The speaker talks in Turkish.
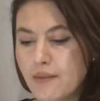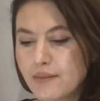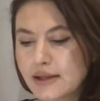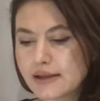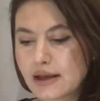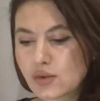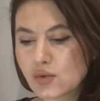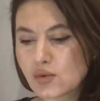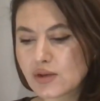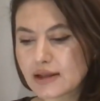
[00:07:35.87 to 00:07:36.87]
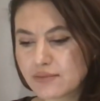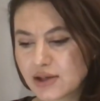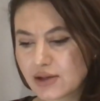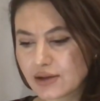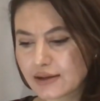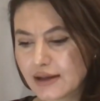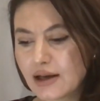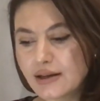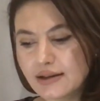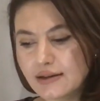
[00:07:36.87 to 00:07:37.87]
1870
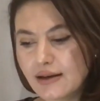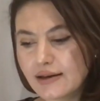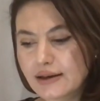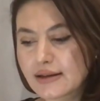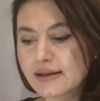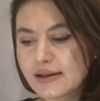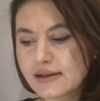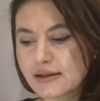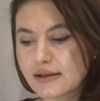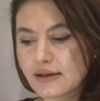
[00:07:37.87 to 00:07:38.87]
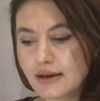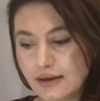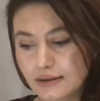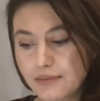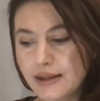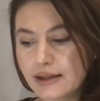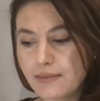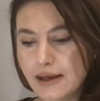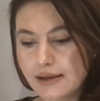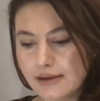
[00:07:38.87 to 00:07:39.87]
yılında İtalya'da ses için hadım
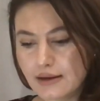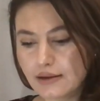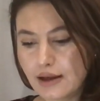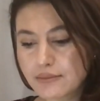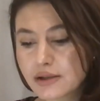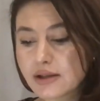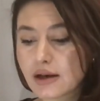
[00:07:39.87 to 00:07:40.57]
edilme yasaklanmış